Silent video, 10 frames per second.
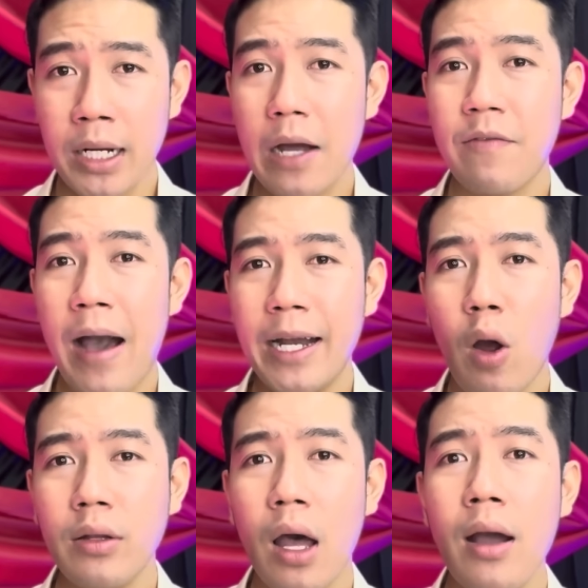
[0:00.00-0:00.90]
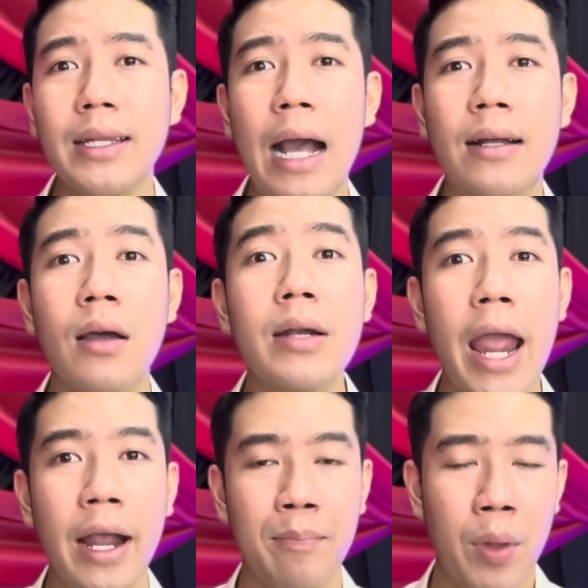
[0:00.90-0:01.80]
là phải nói tới cái thằng Tư
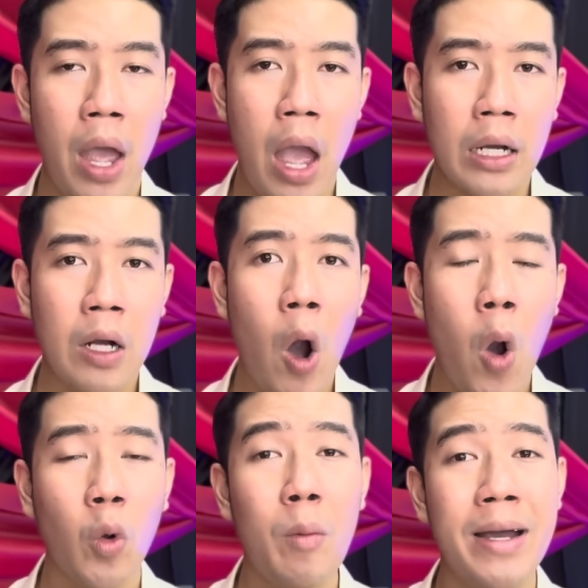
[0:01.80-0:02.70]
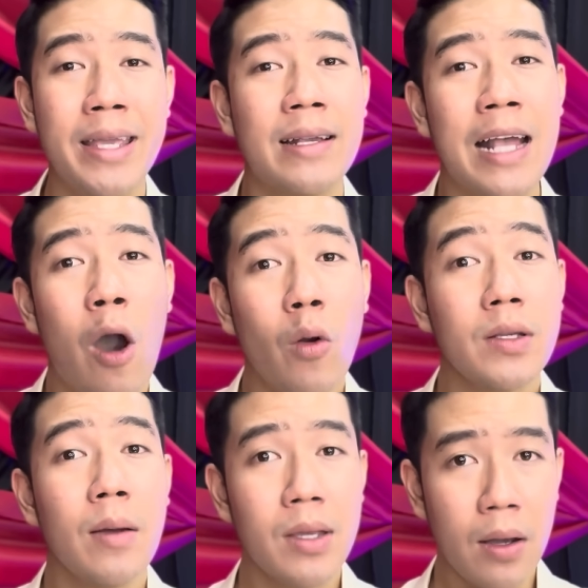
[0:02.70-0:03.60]
Đen, con của bà già Sáu dưới
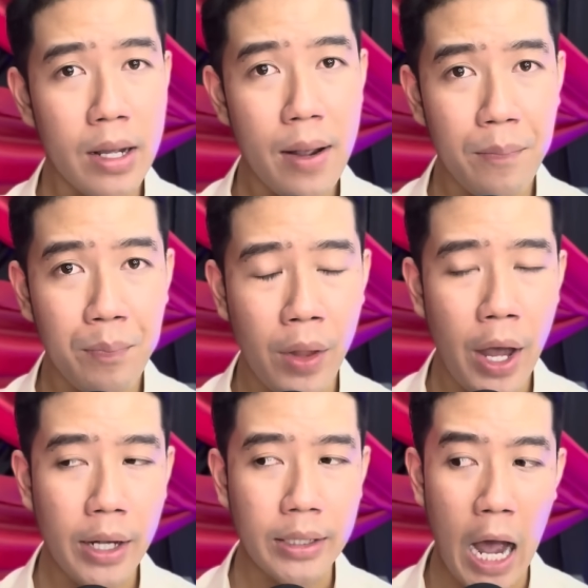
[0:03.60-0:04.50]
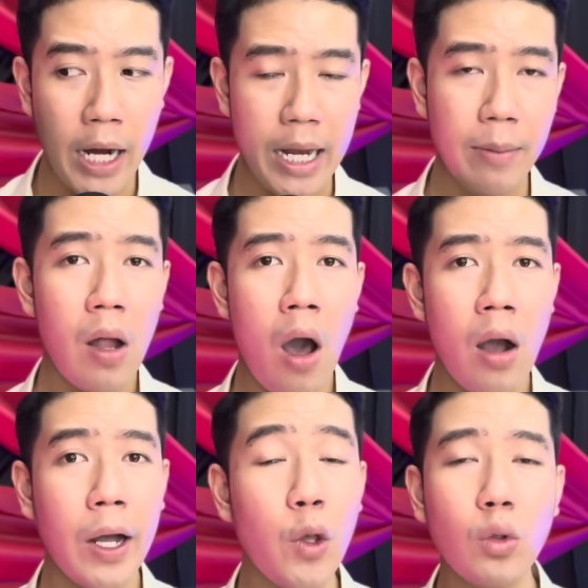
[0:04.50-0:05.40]
xóm dưới. Thời điểm đó
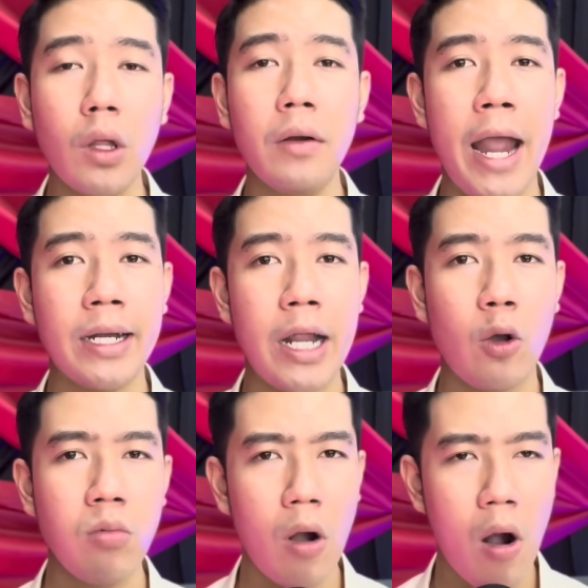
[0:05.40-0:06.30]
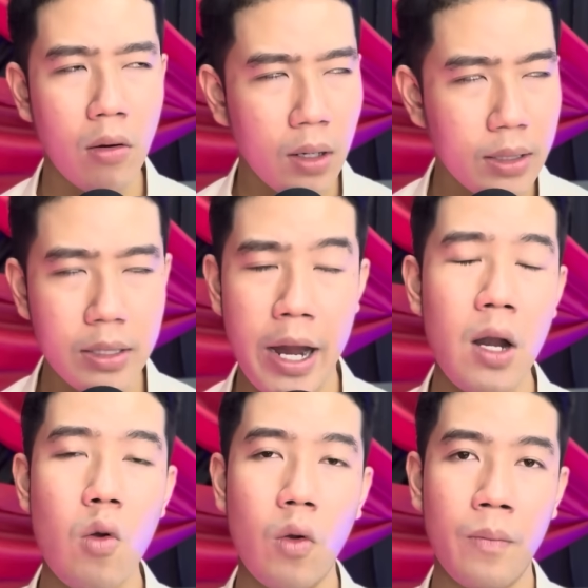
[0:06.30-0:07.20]
cái chú Tư Đen này cũng còn rất là trẻ
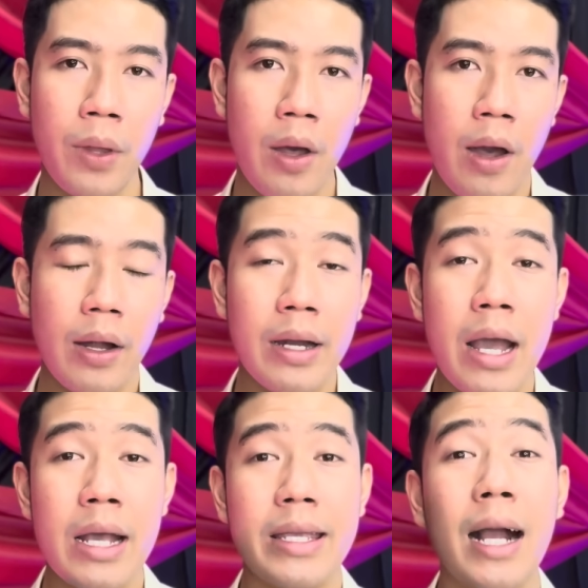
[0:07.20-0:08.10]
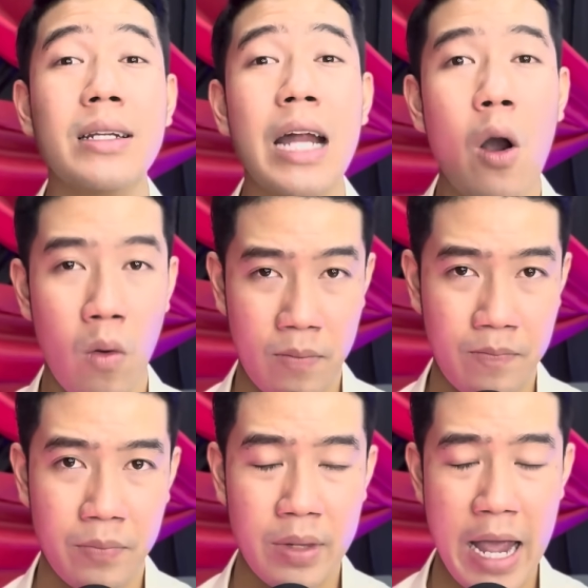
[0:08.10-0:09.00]
luôn, đi chăn trâu,
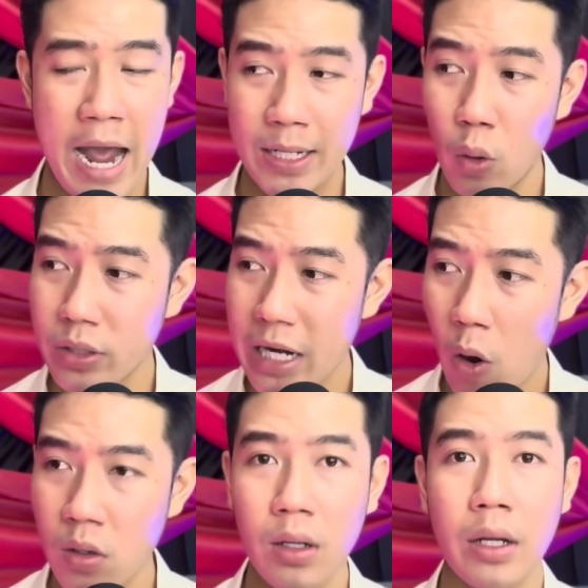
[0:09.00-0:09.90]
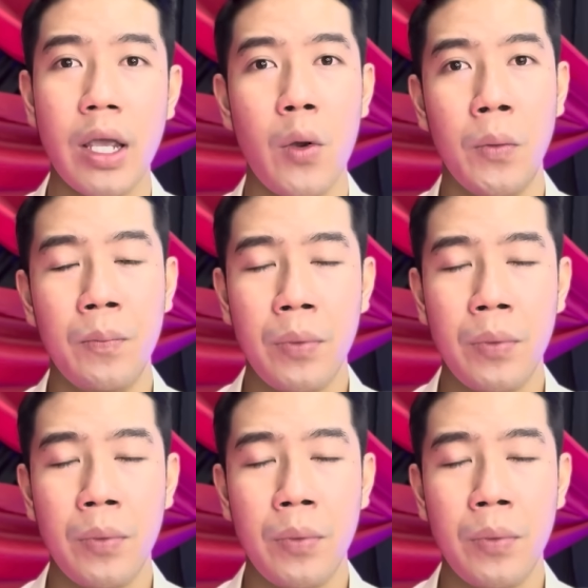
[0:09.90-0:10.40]
nhà nuôi trâu rất là nhiều.